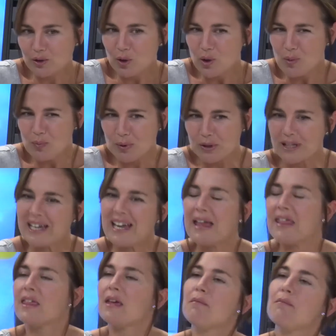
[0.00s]
todo porque
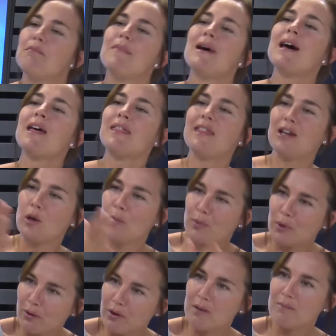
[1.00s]
además de los
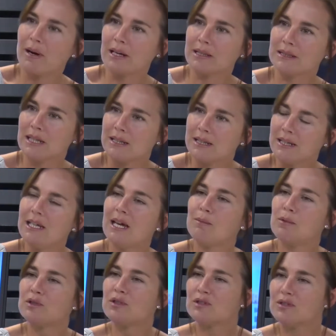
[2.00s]
problemas que ya
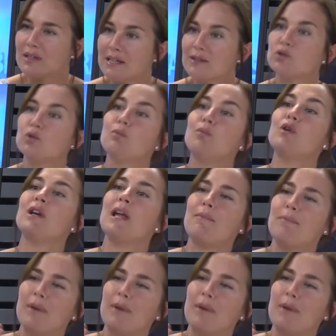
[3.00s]
teníamos, se le sumó la